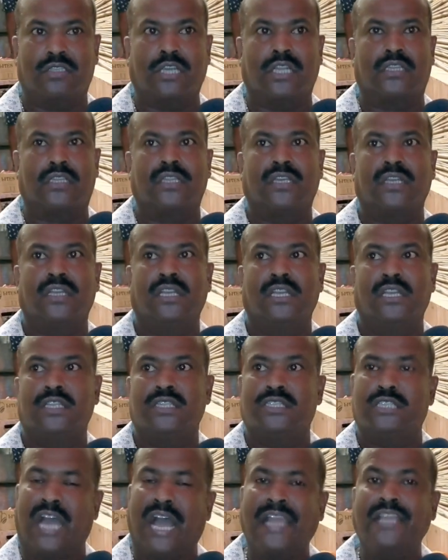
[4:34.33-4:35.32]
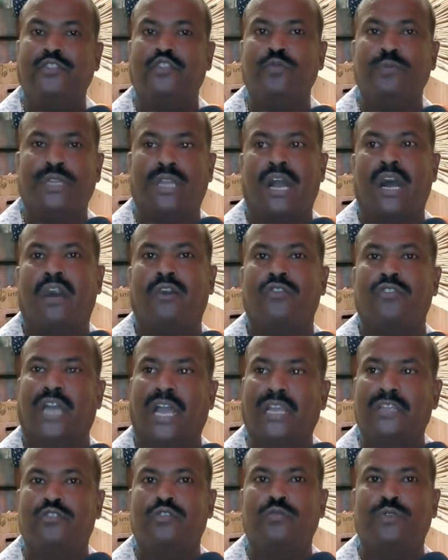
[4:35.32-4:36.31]
অর্থাৎ যাই তুমি খাও
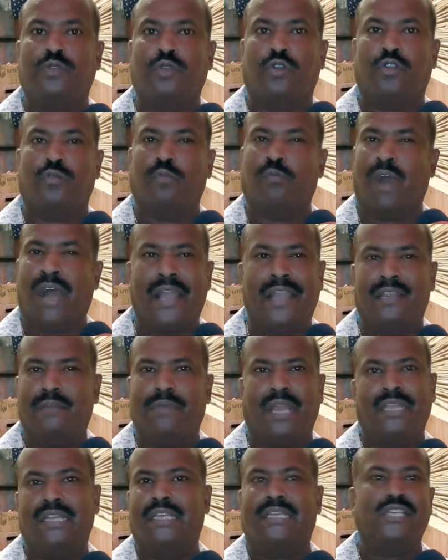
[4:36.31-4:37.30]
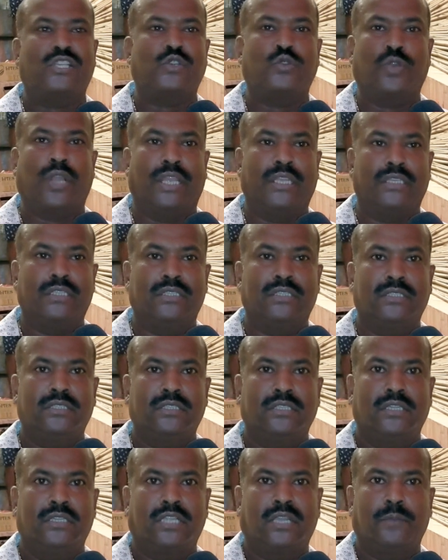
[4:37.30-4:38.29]
যাই তুমি করো মায়ের বাইরে কিছু নেই
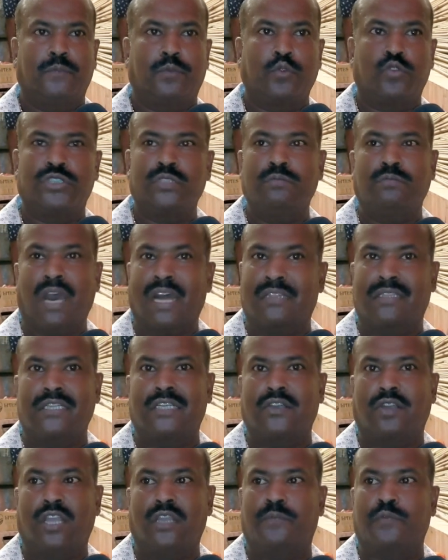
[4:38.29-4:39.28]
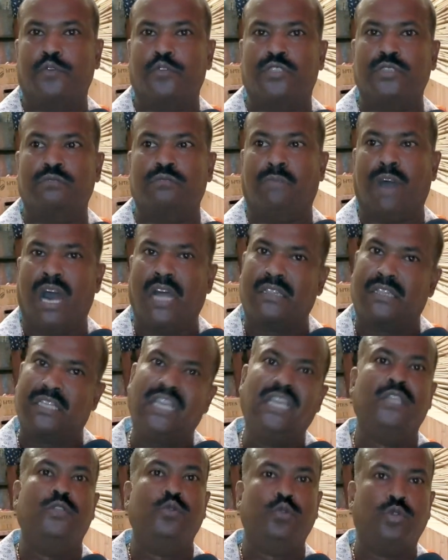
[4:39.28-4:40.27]
তাই প্রতি মাতে নয় প্রতি
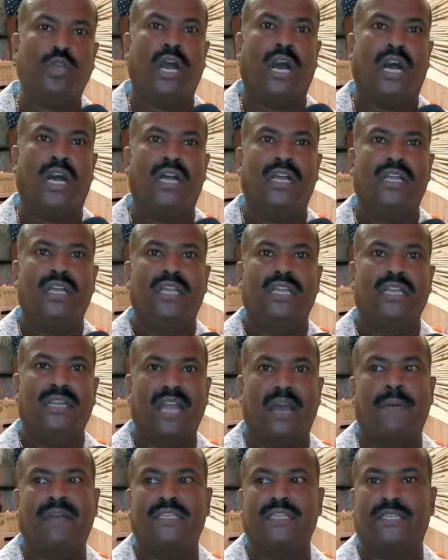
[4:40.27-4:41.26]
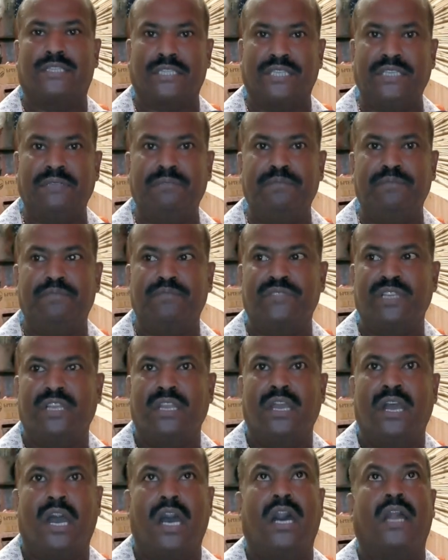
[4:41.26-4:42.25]
মাতেই দুর্গা এটা আমাদের থিম
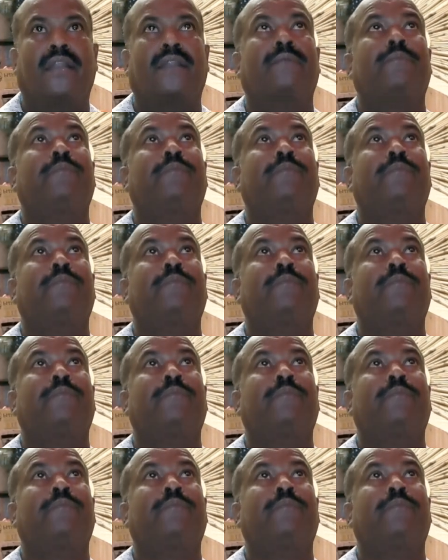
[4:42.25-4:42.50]
আর